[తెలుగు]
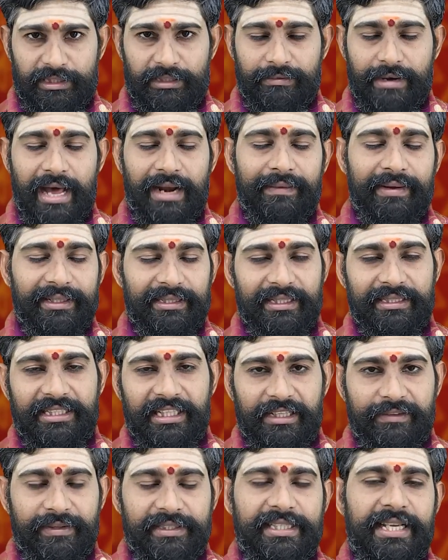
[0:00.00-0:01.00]
ఈ వారం అయితే
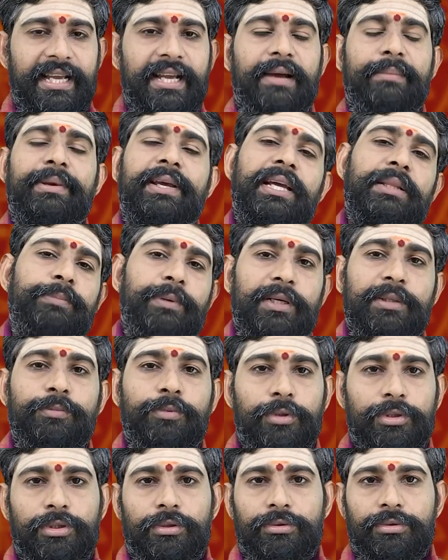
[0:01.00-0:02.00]
దిగ్విజయంగా మీకు అది పని
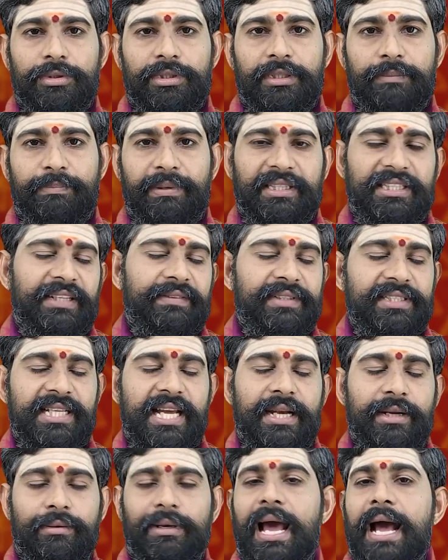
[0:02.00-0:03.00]
పూర్తవుతుంది ప్రతి
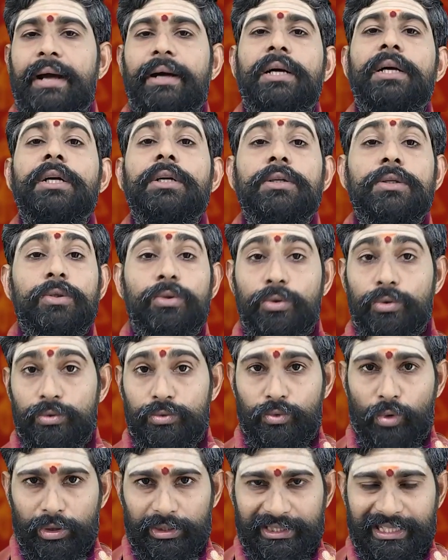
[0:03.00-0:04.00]
విషయాన్ని కూడా
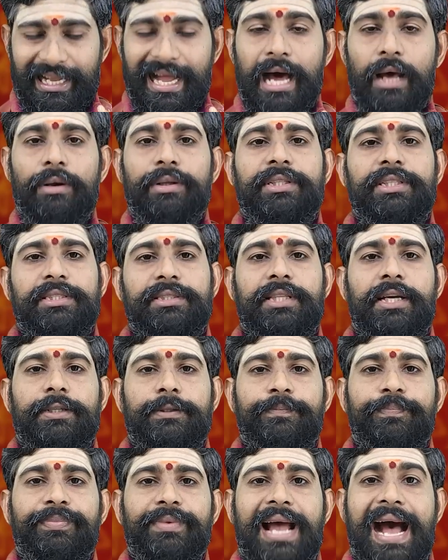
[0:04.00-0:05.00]
కొత్తగా
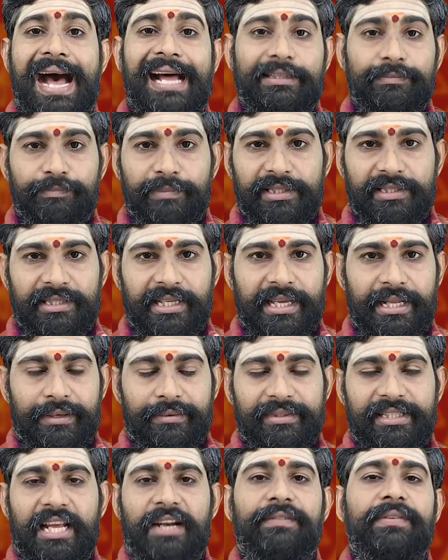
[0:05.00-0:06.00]
ఆలోచిస్తారు
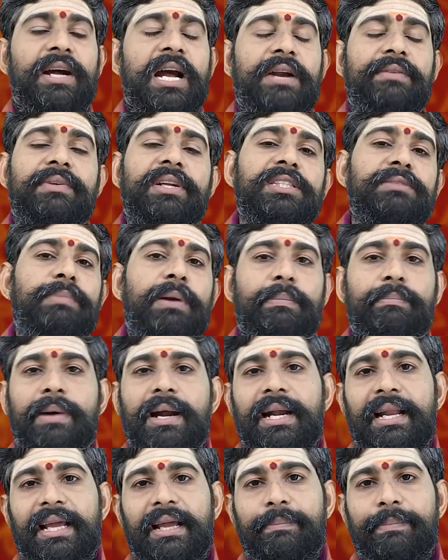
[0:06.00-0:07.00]
ఆత్మస్థైర్యం సెల్ఫ్ కాన్ఫిడెన్స్
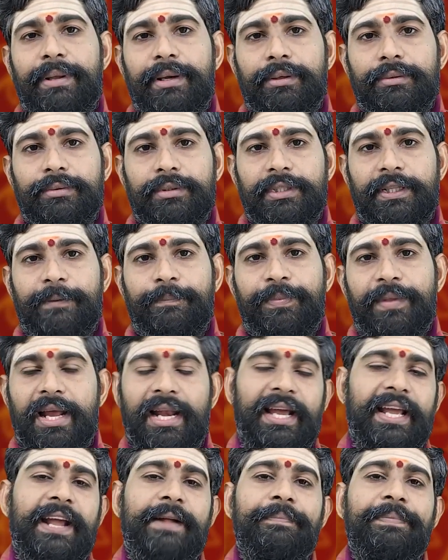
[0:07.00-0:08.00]
బ్రహ్మాండంగా పెరుగుతుంది
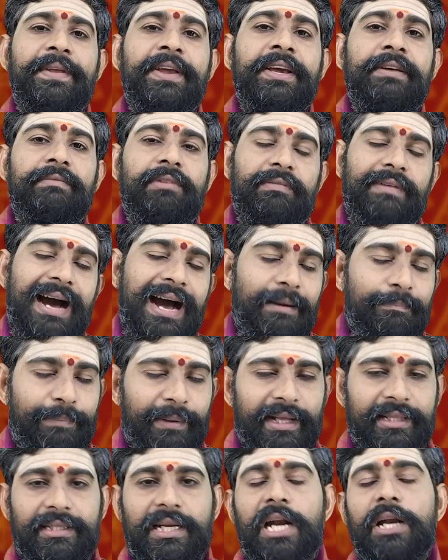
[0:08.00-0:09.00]
అలాగే వివాహ
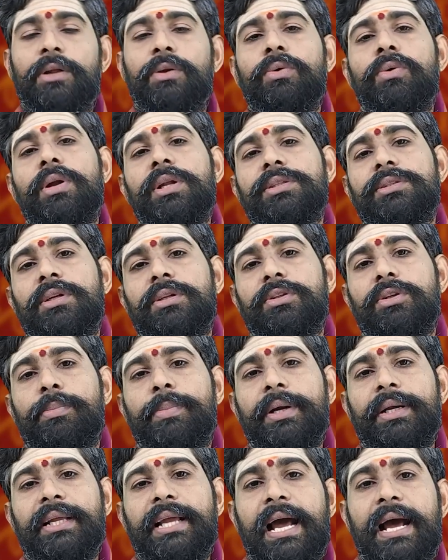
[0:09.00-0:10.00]
ప్రయత్నాలు అనుకూలించడంతో
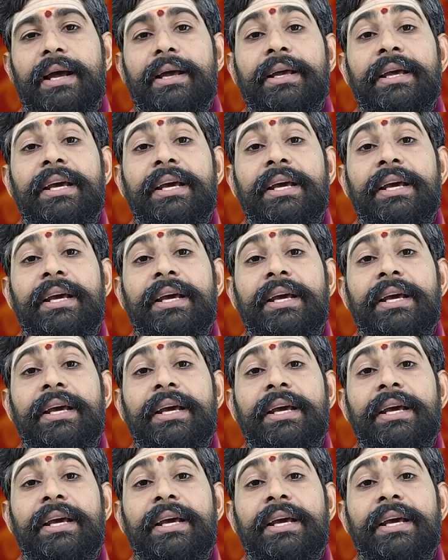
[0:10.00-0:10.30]
పాటుగా